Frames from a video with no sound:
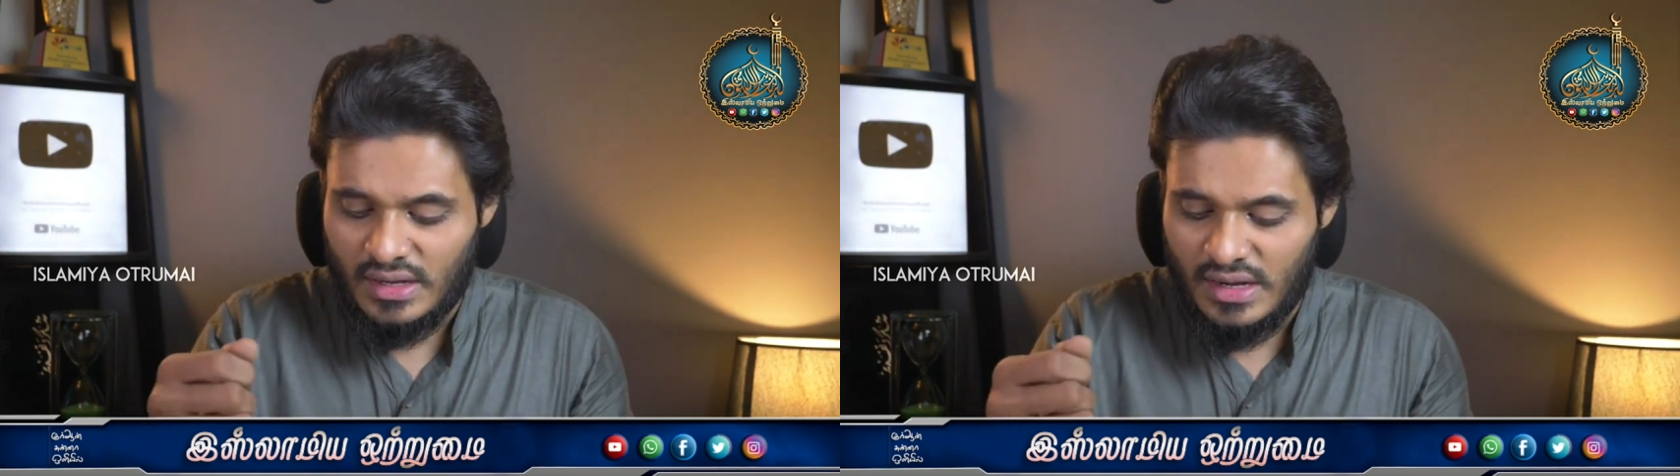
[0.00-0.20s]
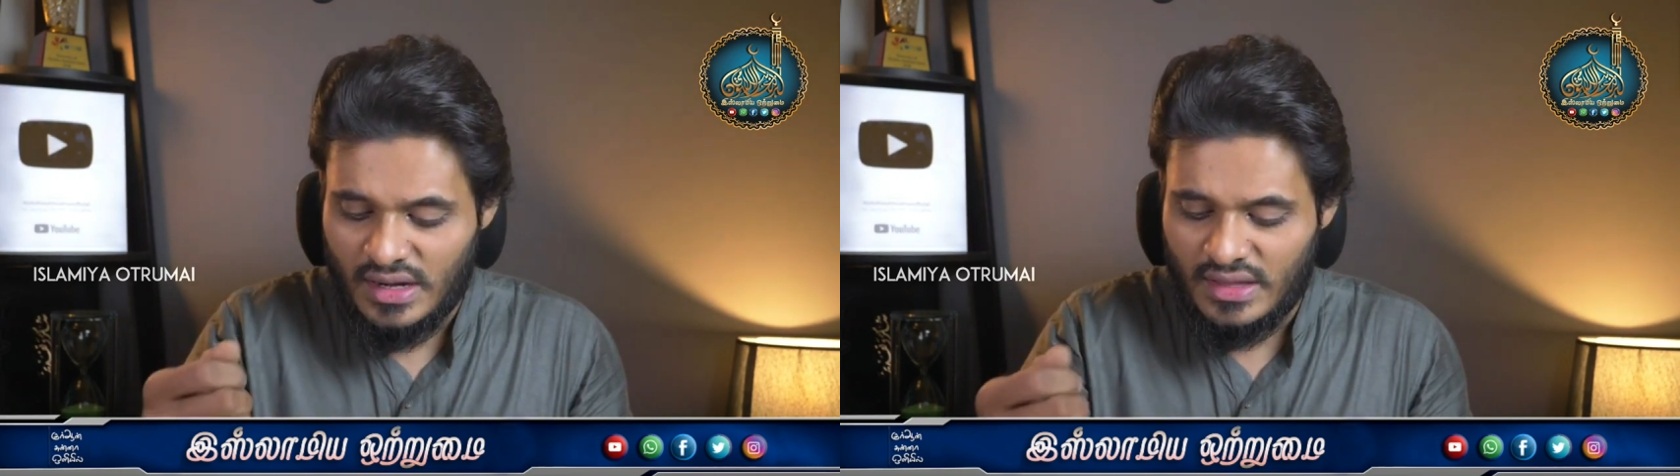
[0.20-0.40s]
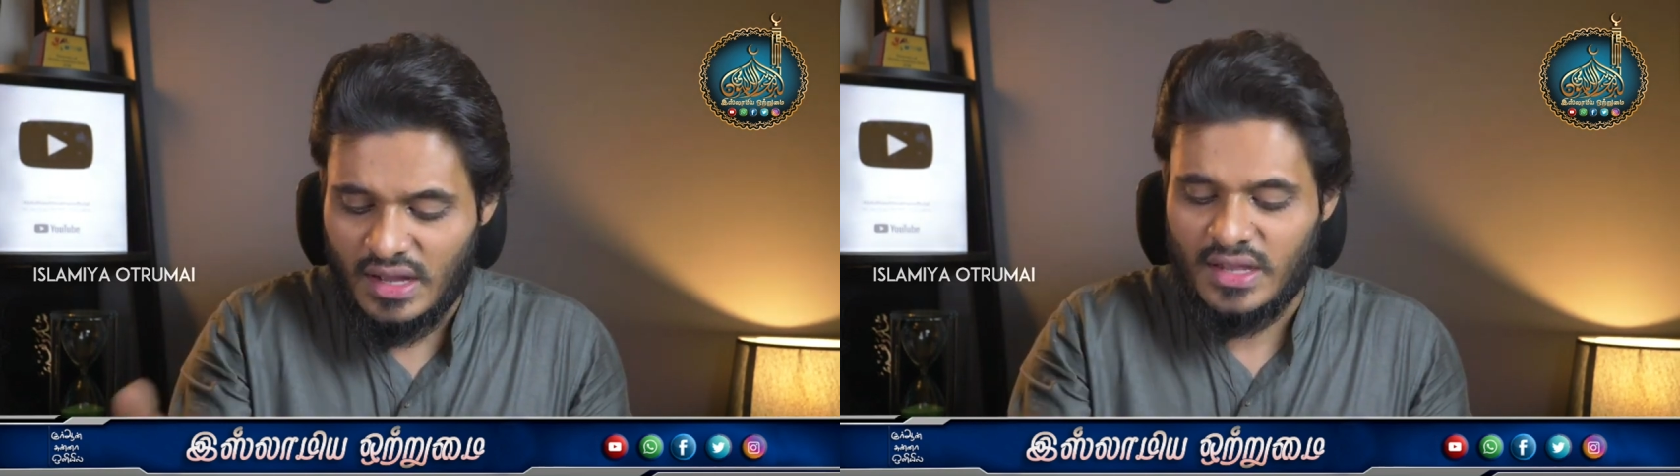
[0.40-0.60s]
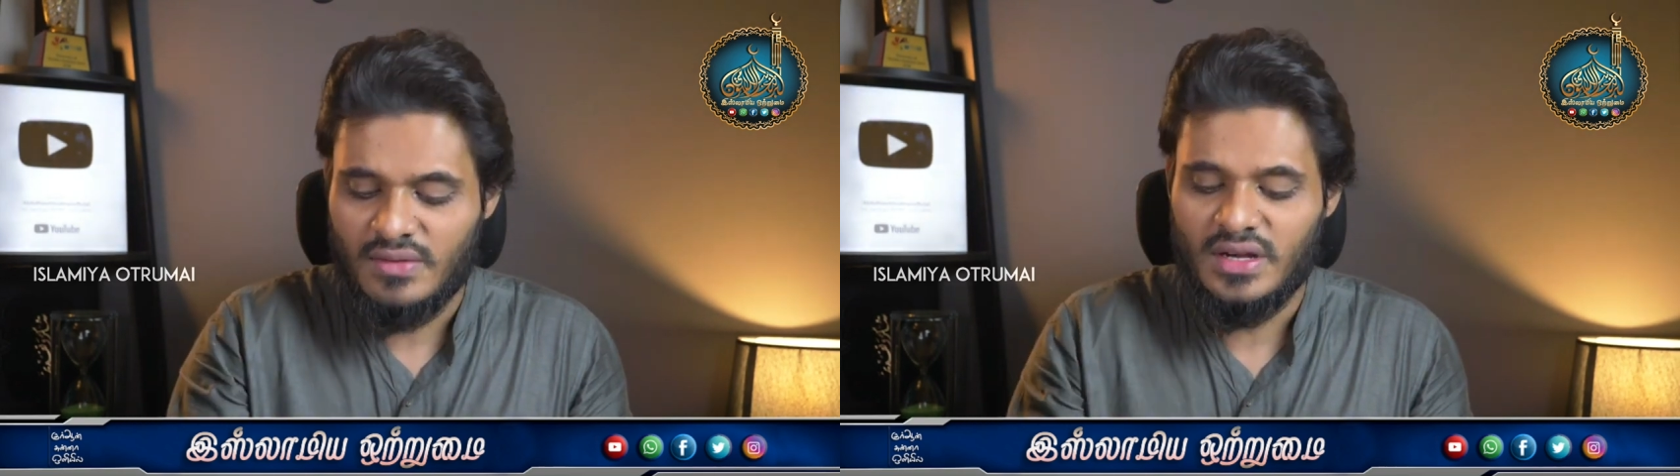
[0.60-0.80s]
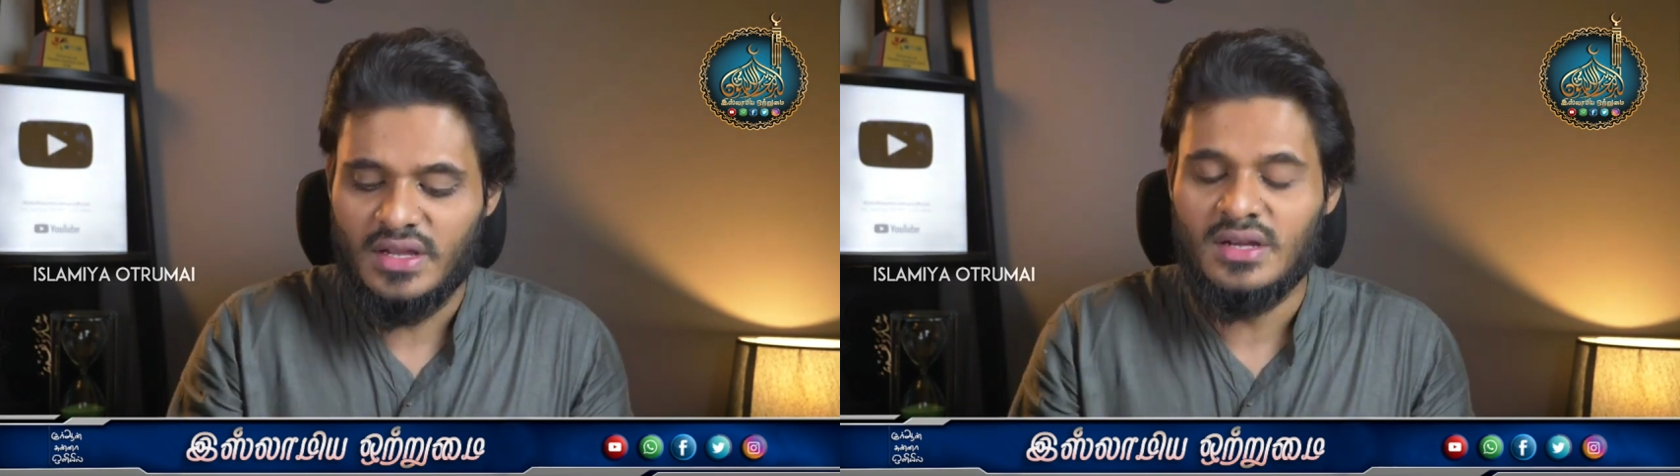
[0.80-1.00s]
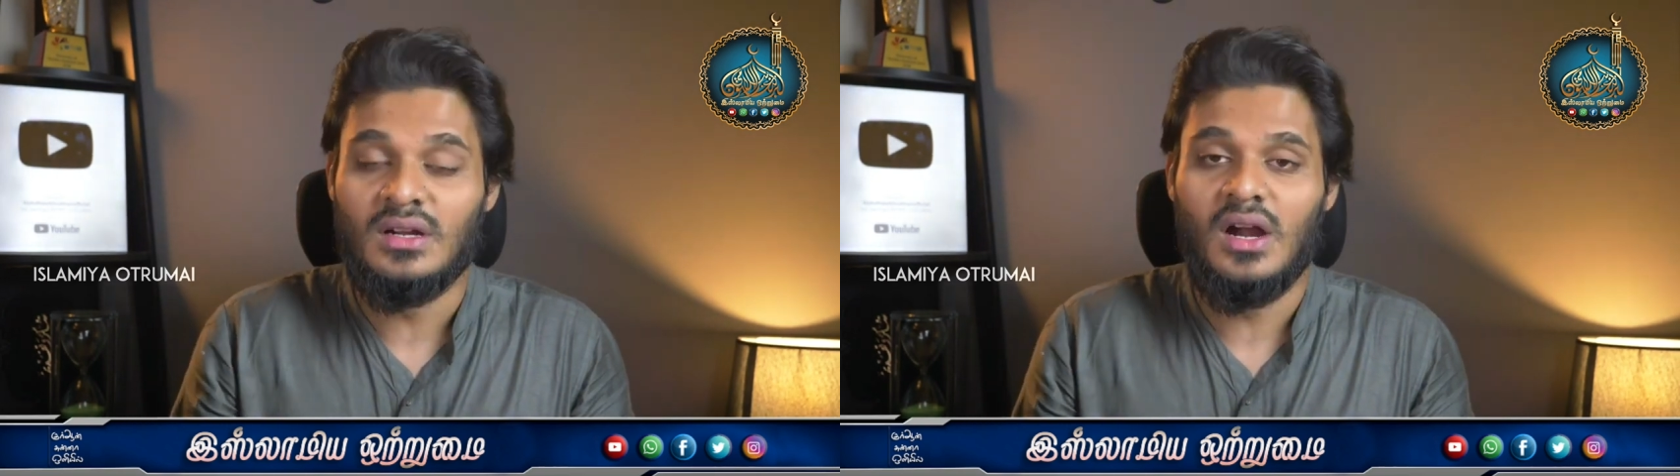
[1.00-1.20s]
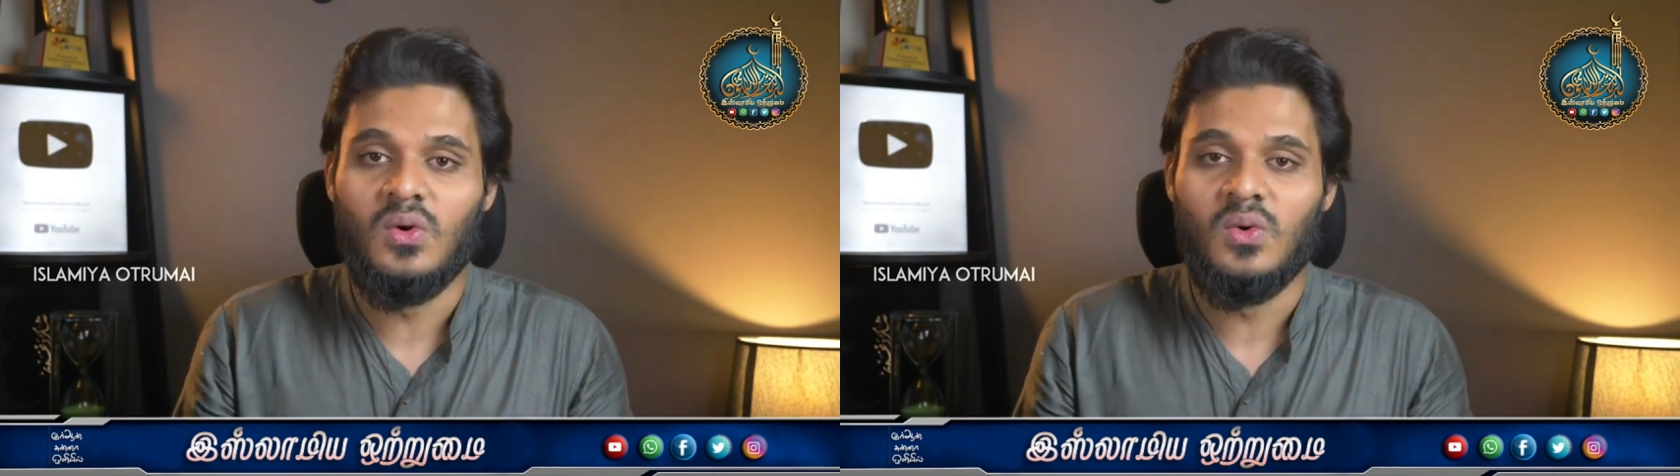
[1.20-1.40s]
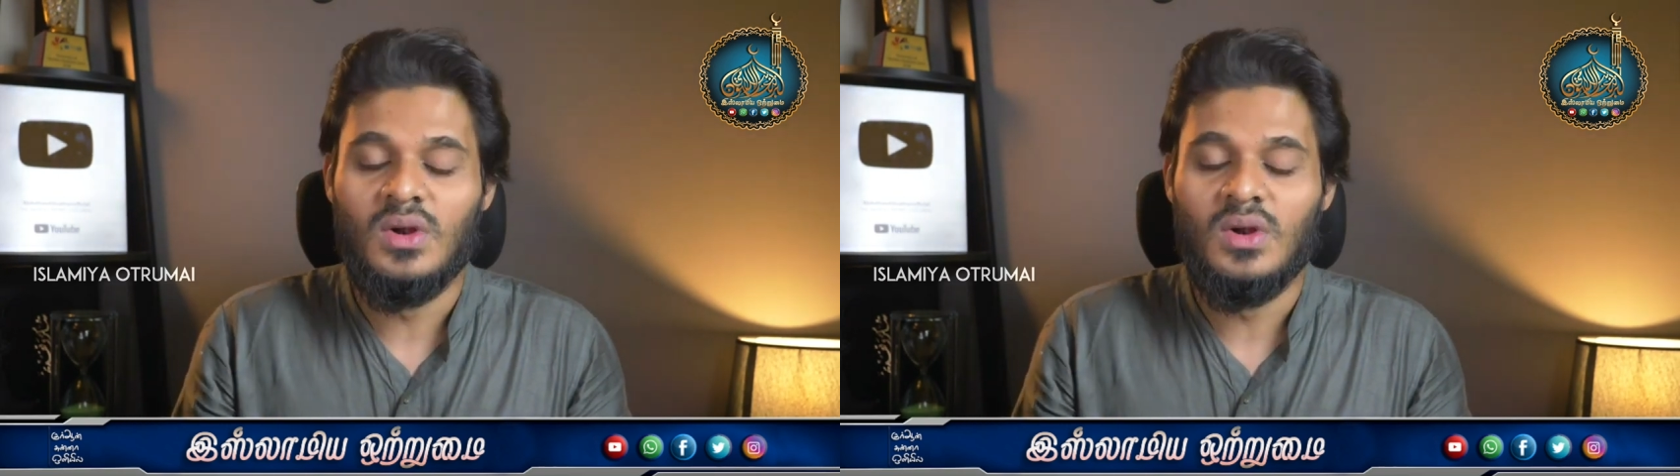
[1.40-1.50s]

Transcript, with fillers: எளிதாக்கி விடுகின்றானோ